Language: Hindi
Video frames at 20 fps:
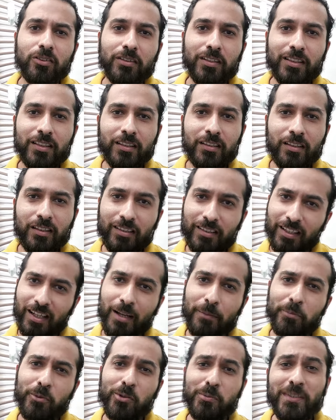और अगर
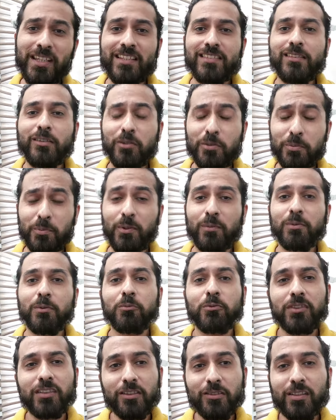आपको भी ऐसा कोई प्रॉब्लम
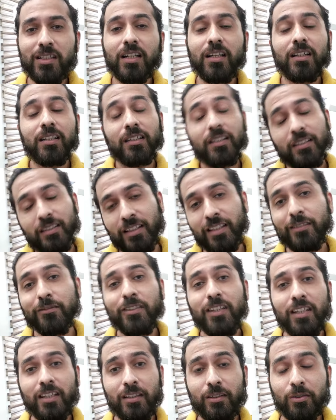होती है तो कहाँ आना है हेयर
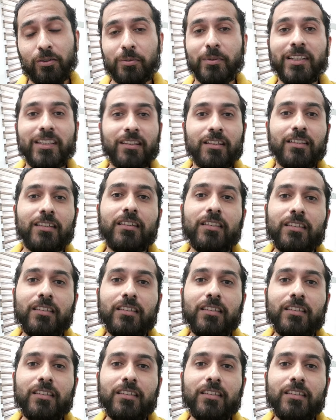फी हेयर ग्रो भाई